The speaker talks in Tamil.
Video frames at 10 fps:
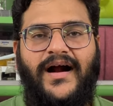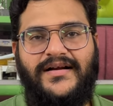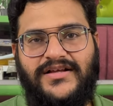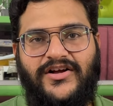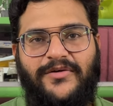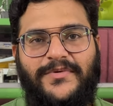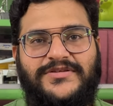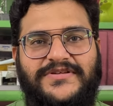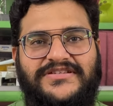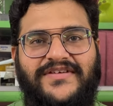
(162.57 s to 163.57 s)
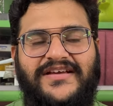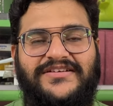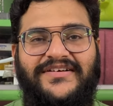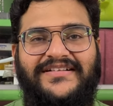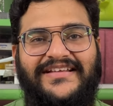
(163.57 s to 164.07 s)
அடுத்த காமன்
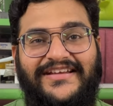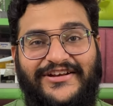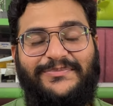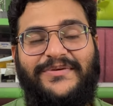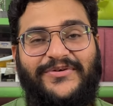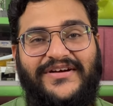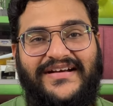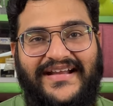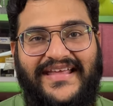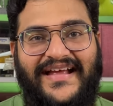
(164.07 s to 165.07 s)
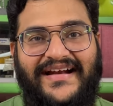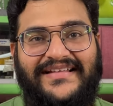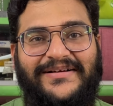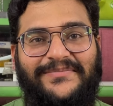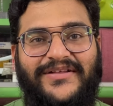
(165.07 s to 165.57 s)
ஸ்பெசிஃபிகேஷன் வந்து இன்னுமே ஒரு
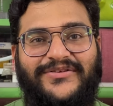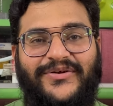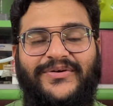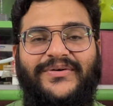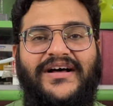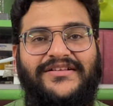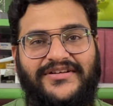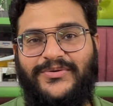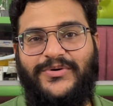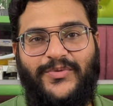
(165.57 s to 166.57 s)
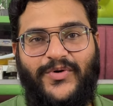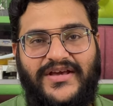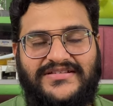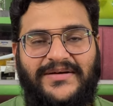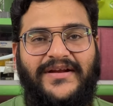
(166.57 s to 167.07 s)
ட்ரிக்கியானது அப்படின்னு சொன்னோம் அது வந்து ஒரு
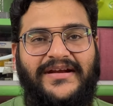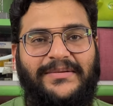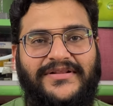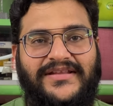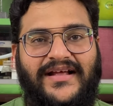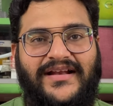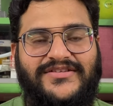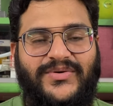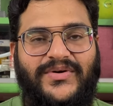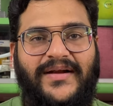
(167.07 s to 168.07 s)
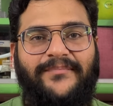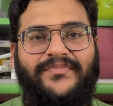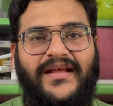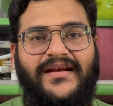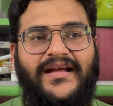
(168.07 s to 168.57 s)
ஓஎஸ் அப்டேட்டை பற்றி தான் நான் சொல்கிறேன்
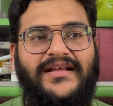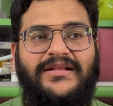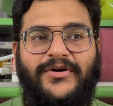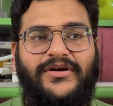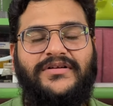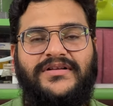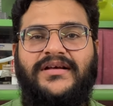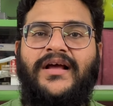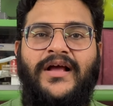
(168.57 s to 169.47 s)
என்னென்னா இந்த பக்கம் வந்து